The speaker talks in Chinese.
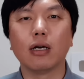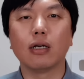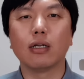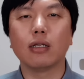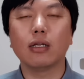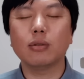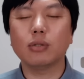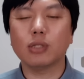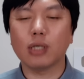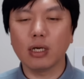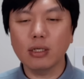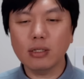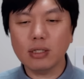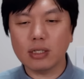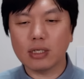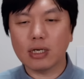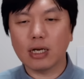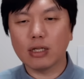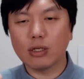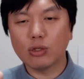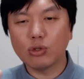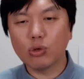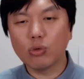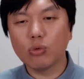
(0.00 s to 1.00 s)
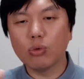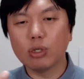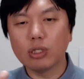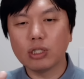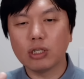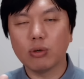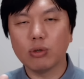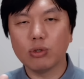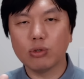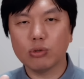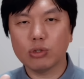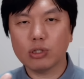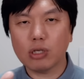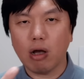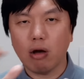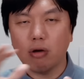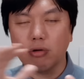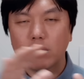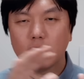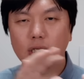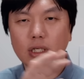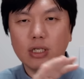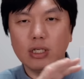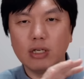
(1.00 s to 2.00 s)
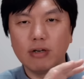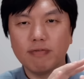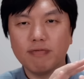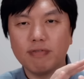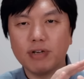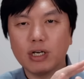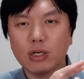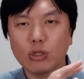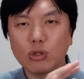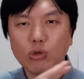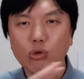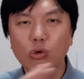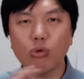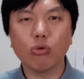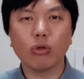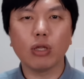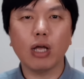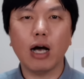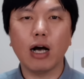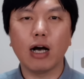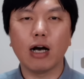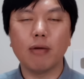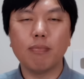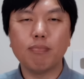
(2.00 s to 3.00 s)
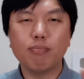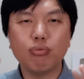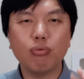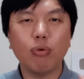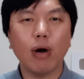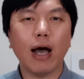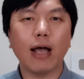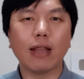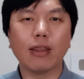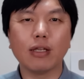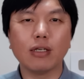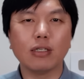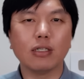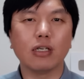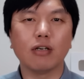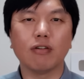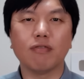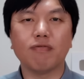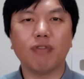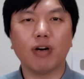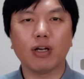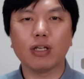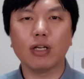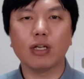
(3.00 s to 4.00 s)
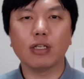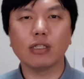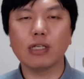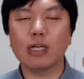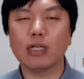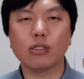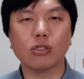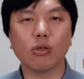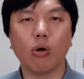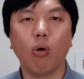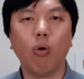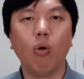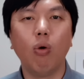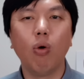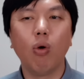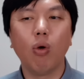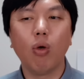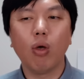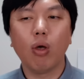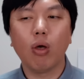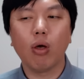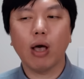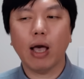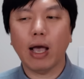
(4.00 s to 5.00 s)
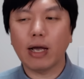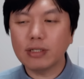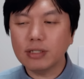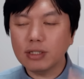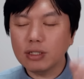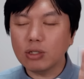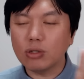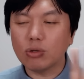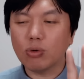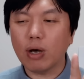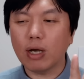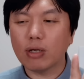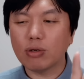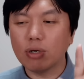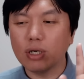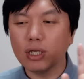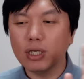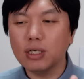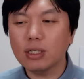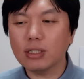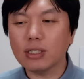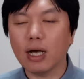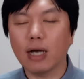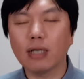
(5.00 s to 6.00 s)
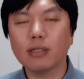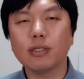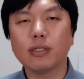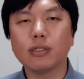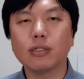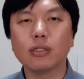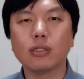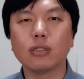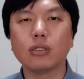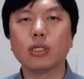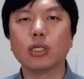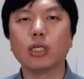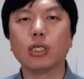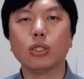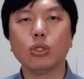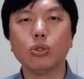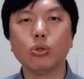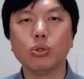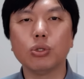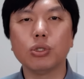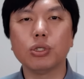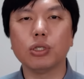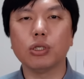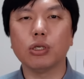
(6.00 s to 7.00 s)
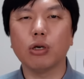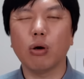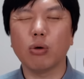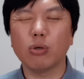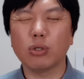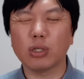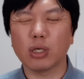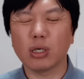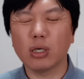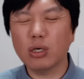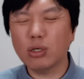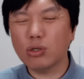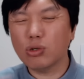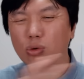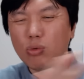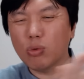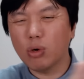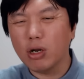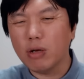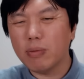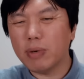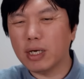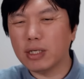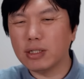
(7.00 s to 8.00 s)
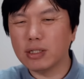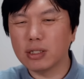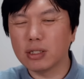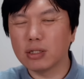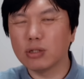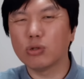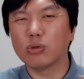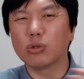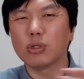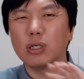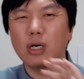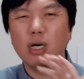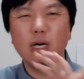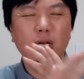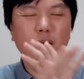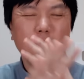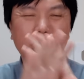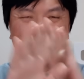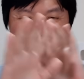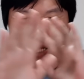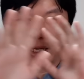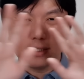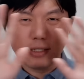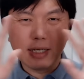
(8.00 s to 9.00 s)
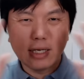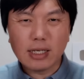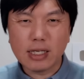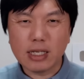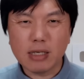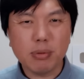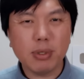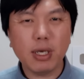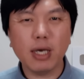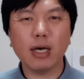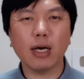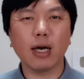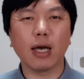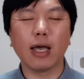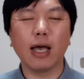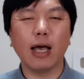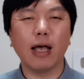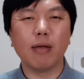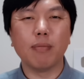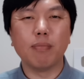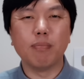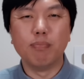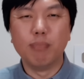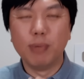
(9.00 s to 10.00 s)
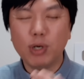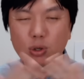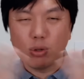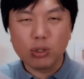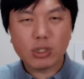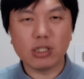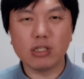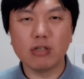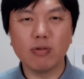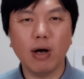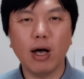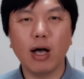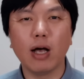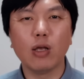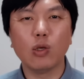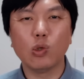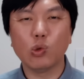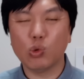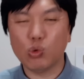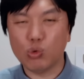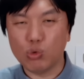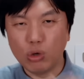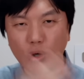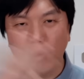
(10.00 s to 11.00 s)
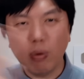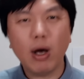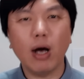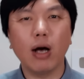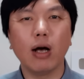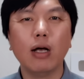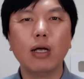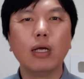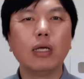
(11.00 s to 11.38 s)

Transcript: 那整体上呢，中国社会就朝着一个非常动荡啊、不安的这个方向在走。还是那句话，就李克强这次这个去世以后，整个中国老百姓就是眼前一片黑暗，没有希望，绝望。